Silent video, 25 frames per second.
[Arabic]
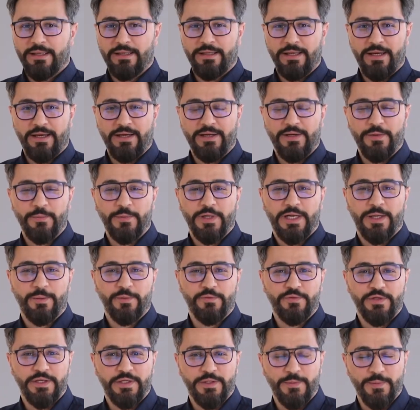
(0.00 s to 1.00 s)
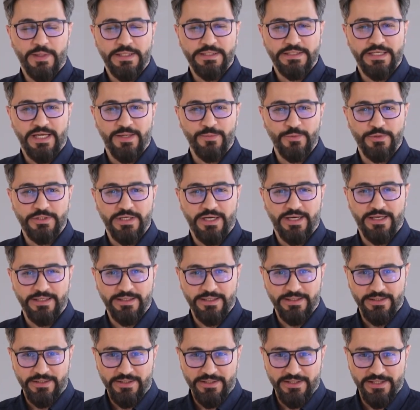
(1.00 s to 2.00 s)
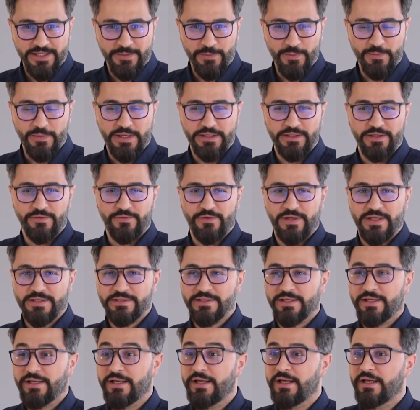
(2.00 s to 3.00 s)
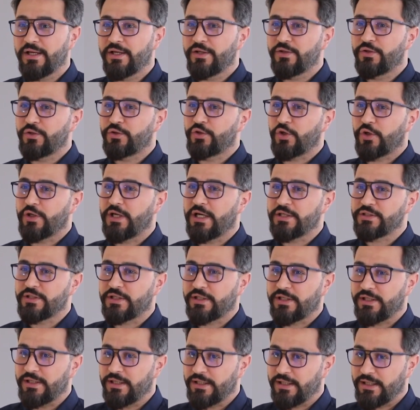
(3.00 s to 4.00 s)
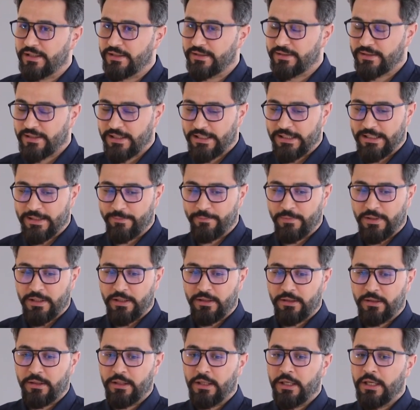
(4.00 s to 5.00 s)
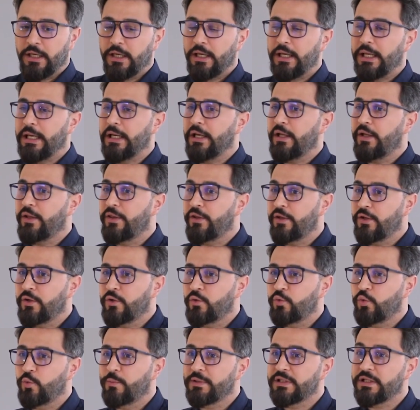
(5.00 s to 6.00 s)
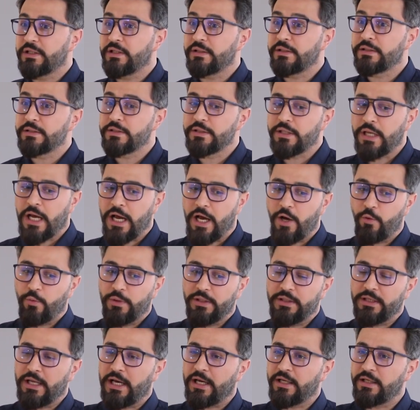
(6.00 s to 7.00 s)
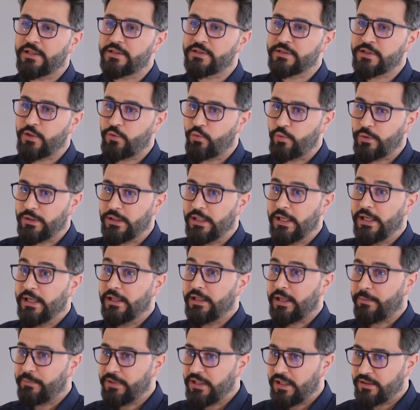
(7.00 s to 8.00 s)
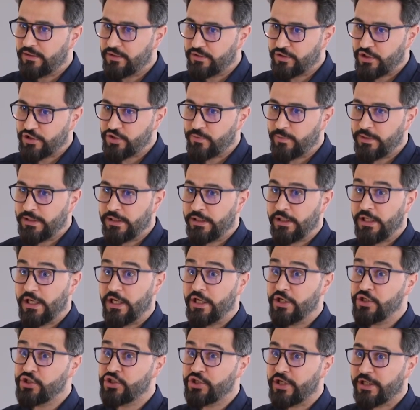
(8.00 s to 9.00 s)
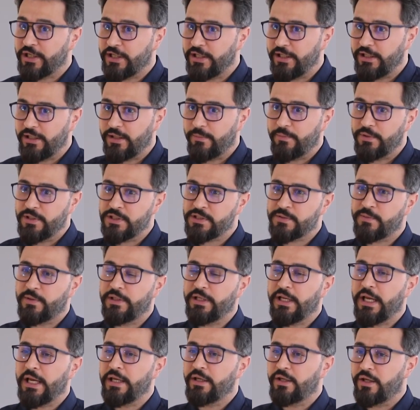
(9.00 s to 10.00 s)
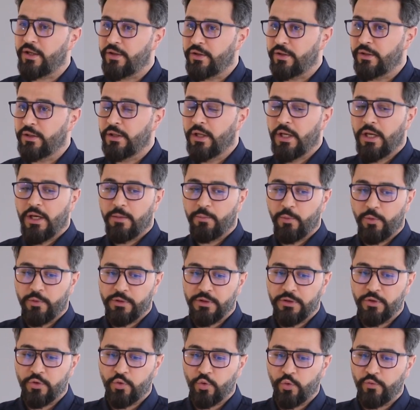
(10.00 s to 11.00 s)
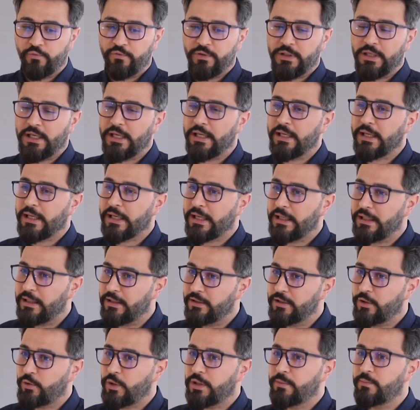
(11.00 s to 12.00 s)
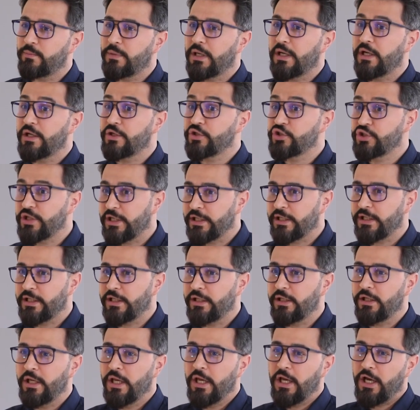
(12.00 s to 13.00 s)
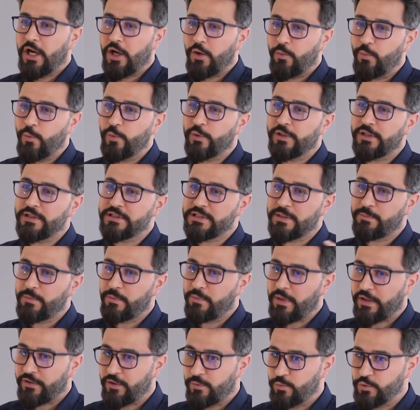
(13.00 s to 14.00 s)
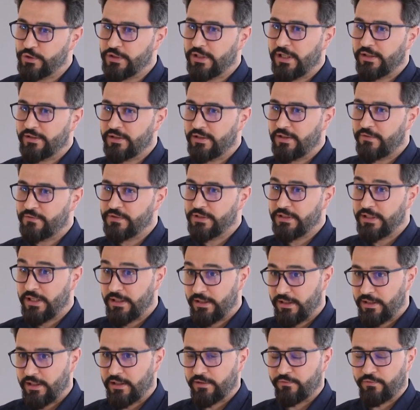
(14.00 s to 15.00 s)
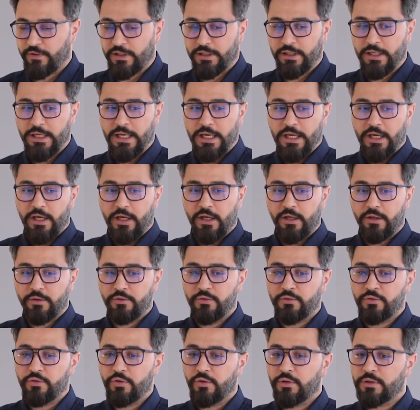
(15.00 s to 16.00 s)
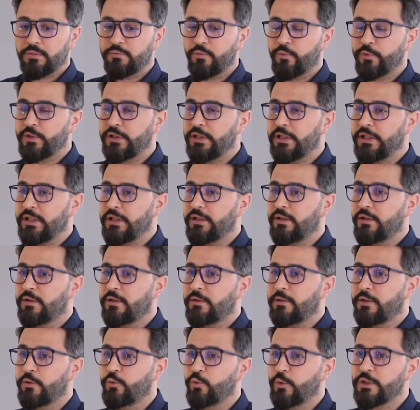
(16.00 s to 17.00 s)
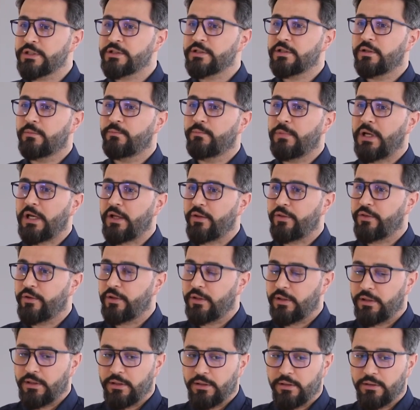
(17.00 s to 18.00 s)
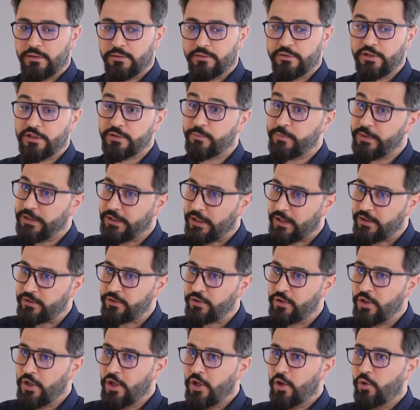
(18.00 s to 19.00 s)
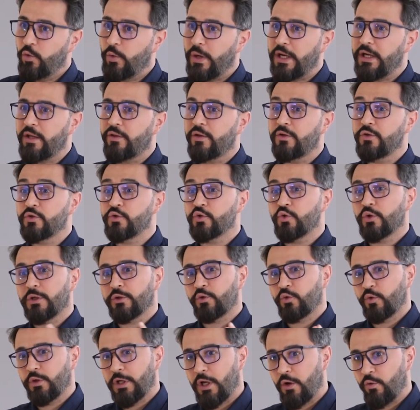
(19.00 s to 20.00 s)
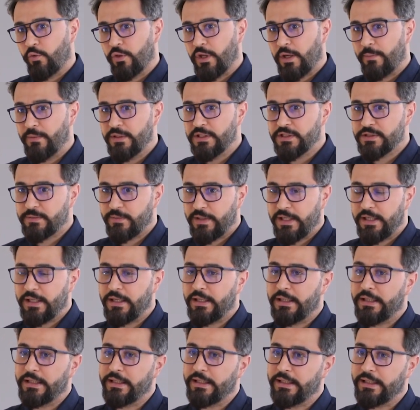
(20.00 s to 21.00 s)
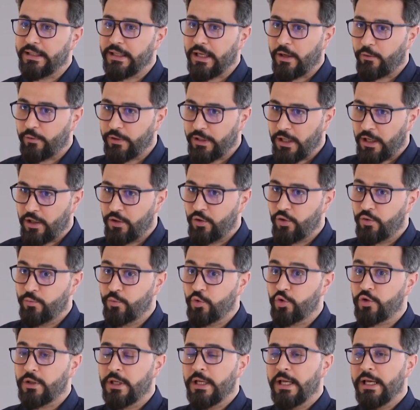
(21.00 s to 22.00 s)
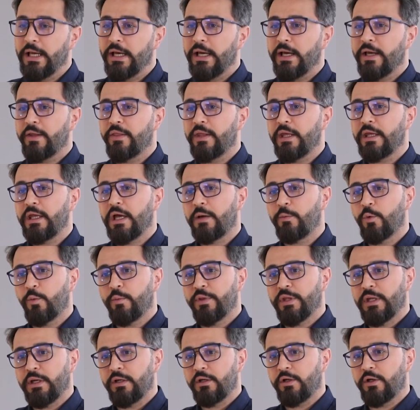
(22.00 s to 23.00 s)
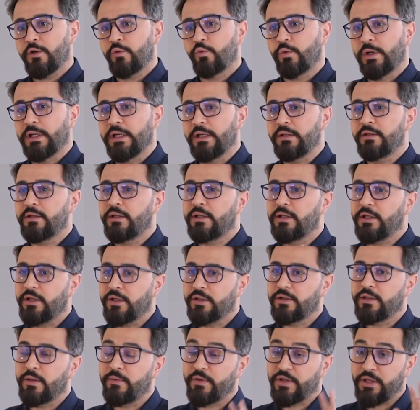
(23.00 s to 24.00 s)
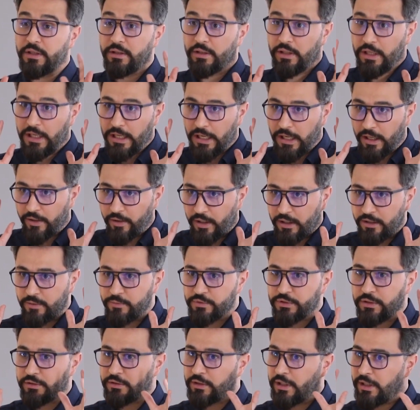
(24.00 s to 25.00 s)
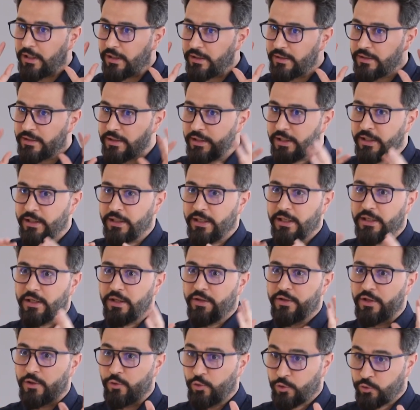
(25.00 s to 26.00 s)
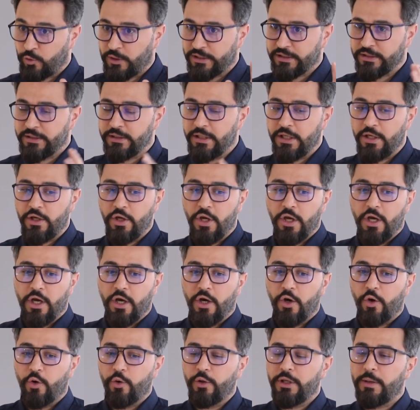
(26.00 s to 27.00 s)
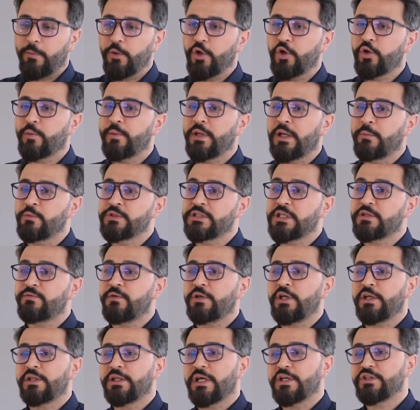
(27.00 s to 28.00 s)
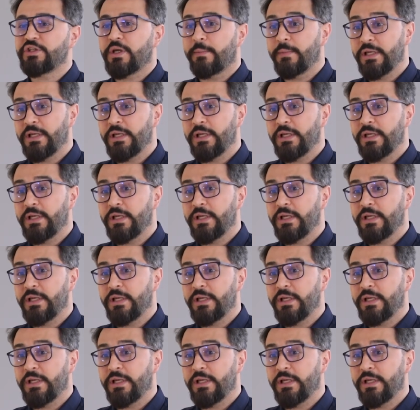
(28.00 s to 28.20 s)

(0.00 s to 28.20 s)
يا هلا مرحبا فيكم اعزائي المشاهدين عندنا من بعد الفاصل آه، دكتور ياسر كنا قاعد نتكلم عن الاذن ومثل نحاول ان احنا نسوي العمليات التجميليه الشكليه بالنسبه لاي اذن ممكن يكون فيها خلل نوعا ما شكلي او ممكن يسبب بعض المشكلات النفسيه للاطفال. آه، دكتور ممكن الحين نوصل بعض التطمينات وايضا الصوره تكون اوضح بالنسبه لاولياء الامور اذا يابوا مثلا الولد اللي عنده مثلا اذان مشتحه اللي هي الاذن الوطواطيه يبوا لكم اياه المستشفى يحتاج